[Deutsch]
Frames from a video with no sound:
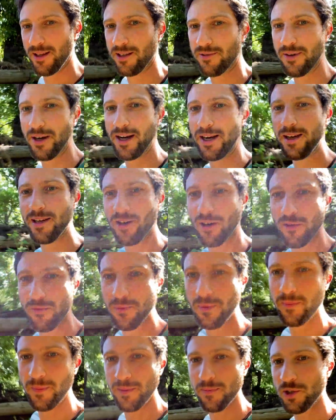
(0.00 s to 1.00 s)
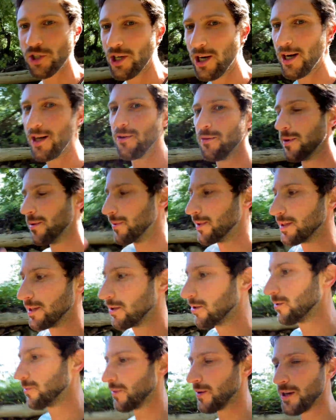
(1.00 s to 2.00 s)
Ich war einkaufen mit meinem Schal über dem
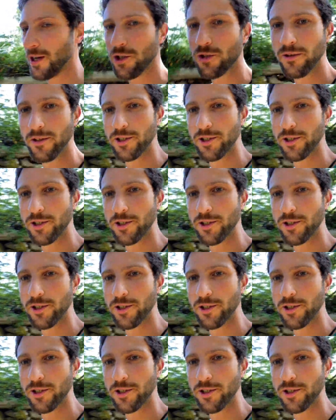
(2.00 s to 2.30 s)
Gesicht. und Ich bin da schon